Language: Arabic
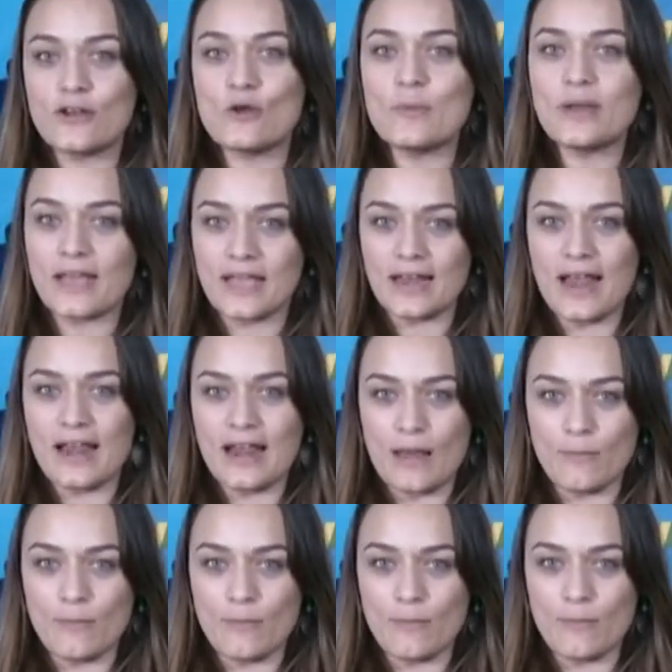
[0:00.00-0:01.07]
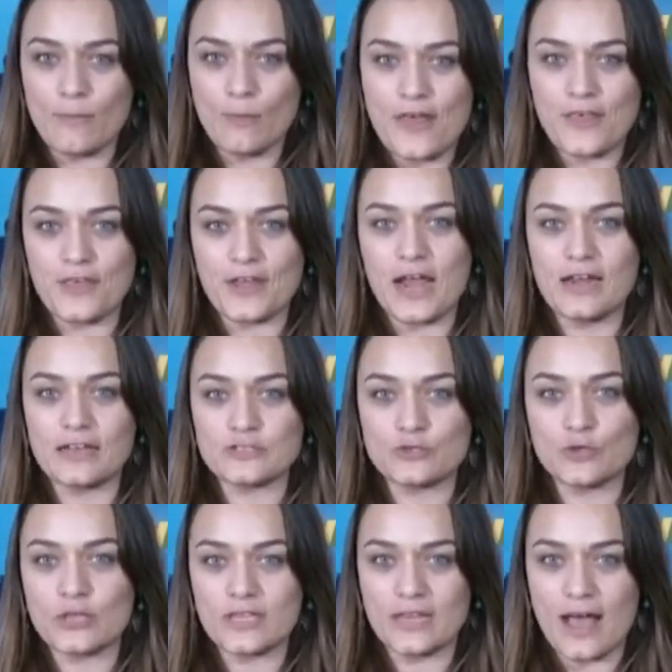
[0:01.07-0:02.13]
أنه من خلالها يأثر على
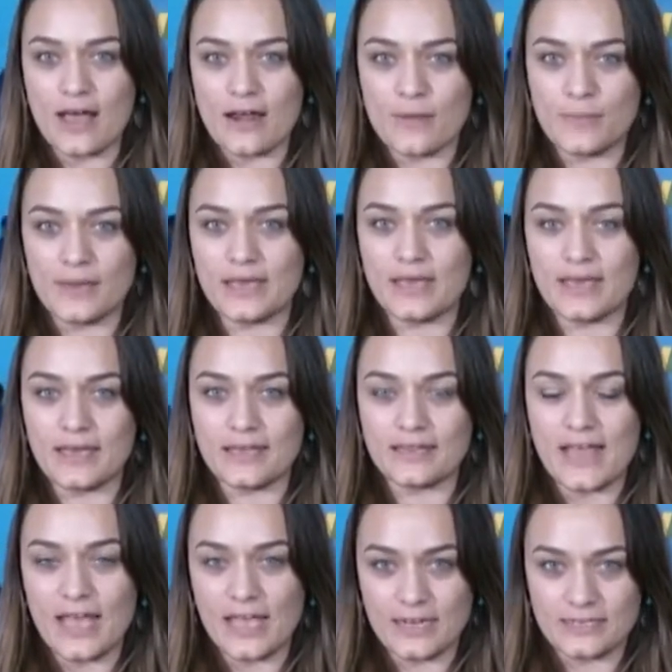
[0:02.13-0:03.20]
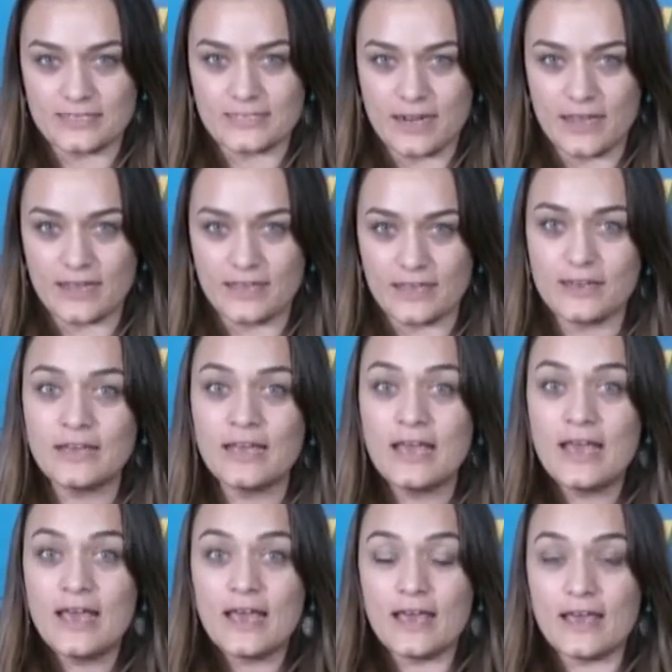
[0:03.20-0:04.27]
الصوت العربي داخل إسرائيل
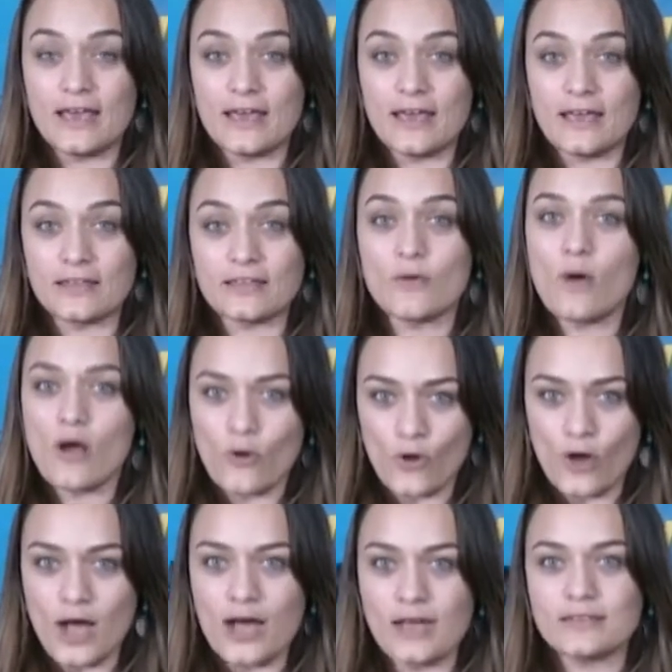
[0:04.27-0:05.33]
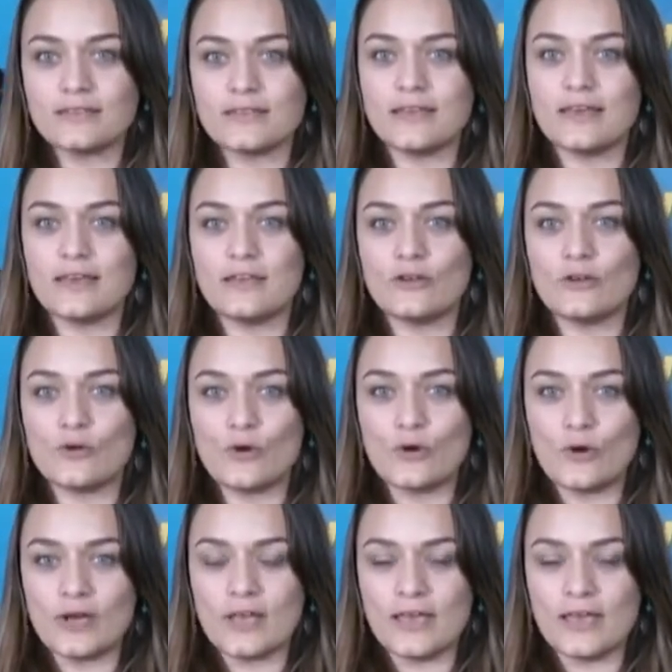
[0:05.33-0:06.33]
توقعاتي انه